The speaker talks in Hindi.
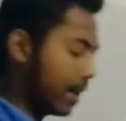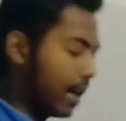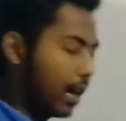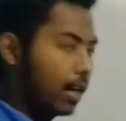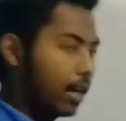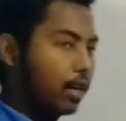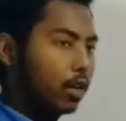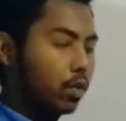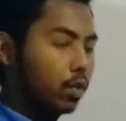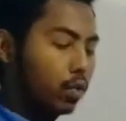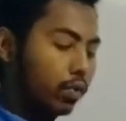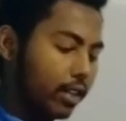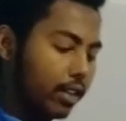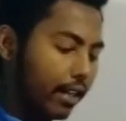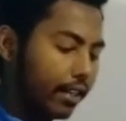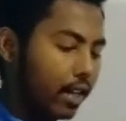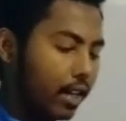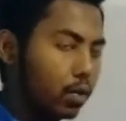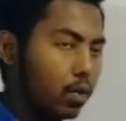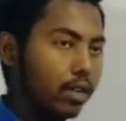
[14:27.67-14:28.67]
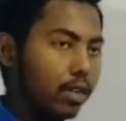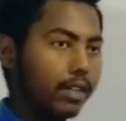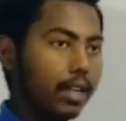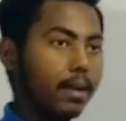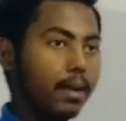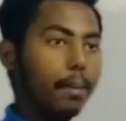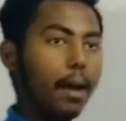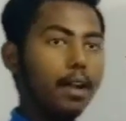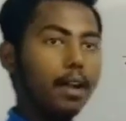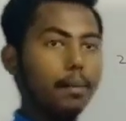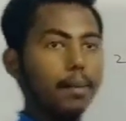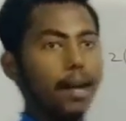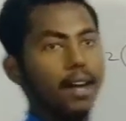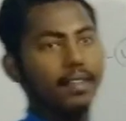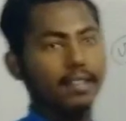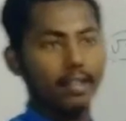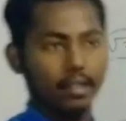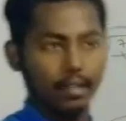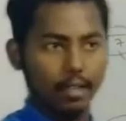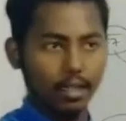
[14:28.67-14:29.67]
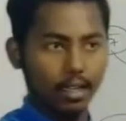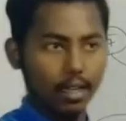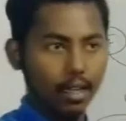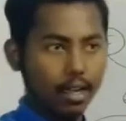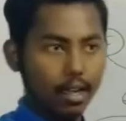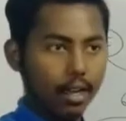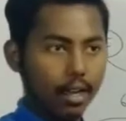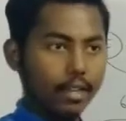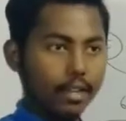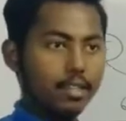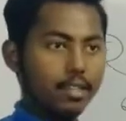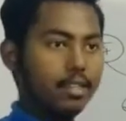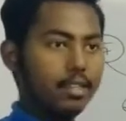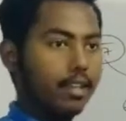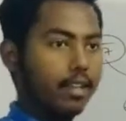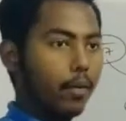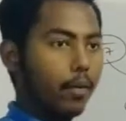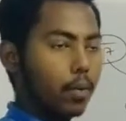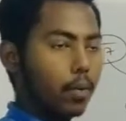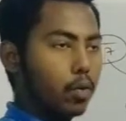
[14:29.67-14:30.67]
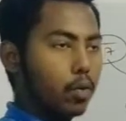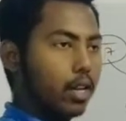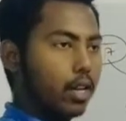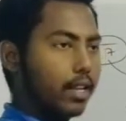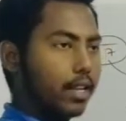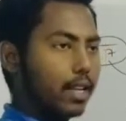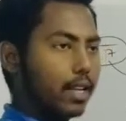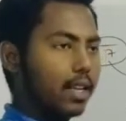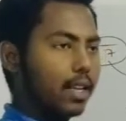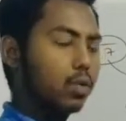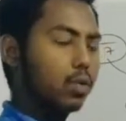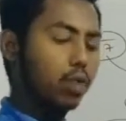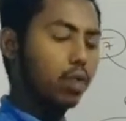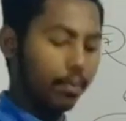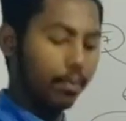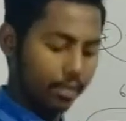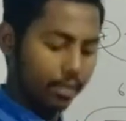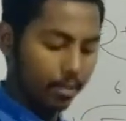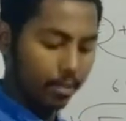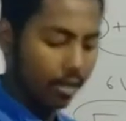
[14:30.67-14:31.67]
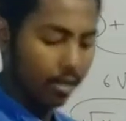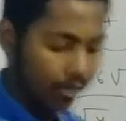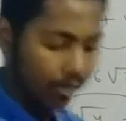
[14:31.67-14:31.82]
है ना उसका कैलकुलेशन आप आगे बढ़ा सकते हैं लेकिन जिसका वर्गमूल नहीं निकलता उसको आप सेम